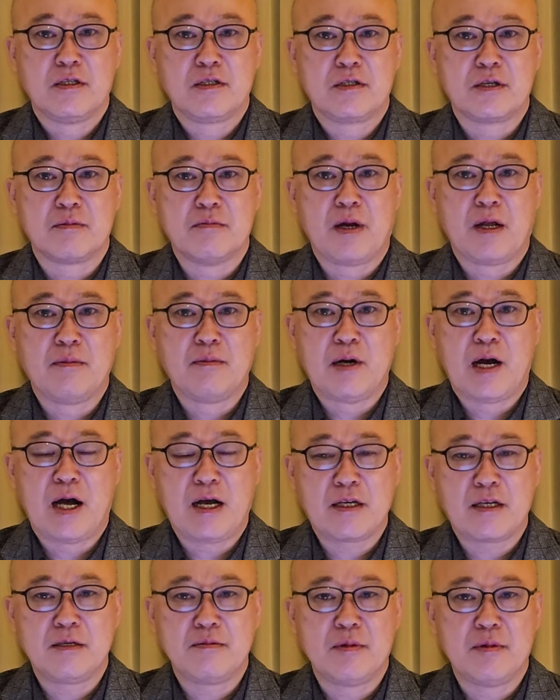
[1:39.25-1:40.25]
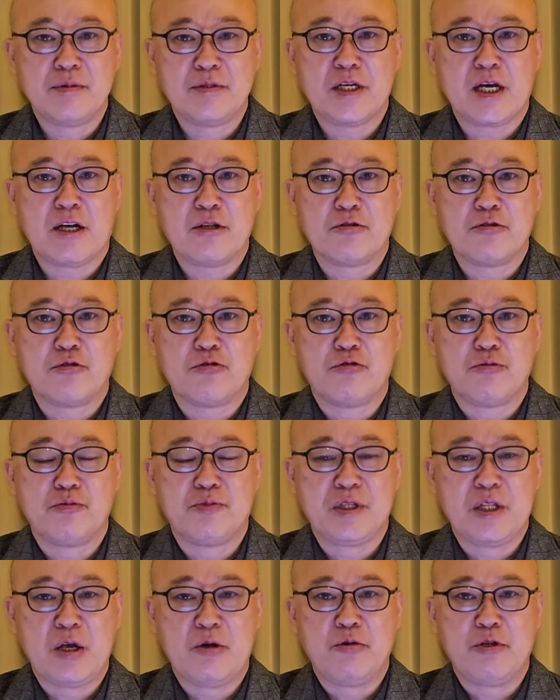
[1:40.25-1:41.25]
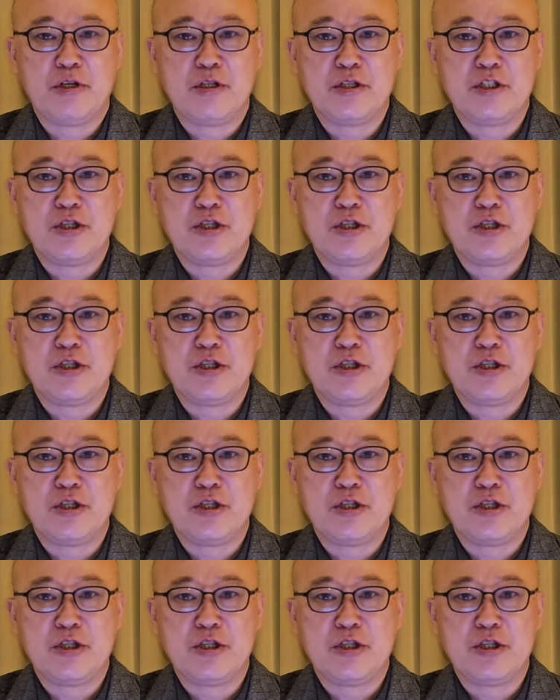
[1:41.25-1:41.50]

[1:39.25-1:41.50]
정말 뭐 아낌없이 한동훈 비대위를